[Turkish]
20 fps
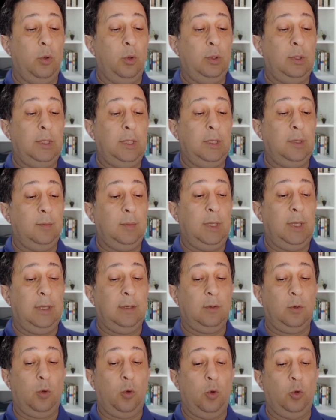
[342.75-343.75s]

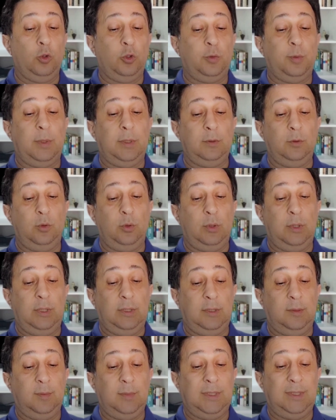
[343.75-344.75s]
önleyemeyen Osmanlı
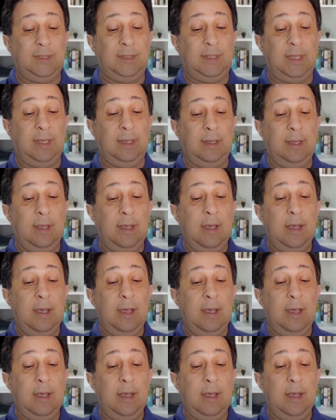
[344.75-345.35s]
yönetimi ise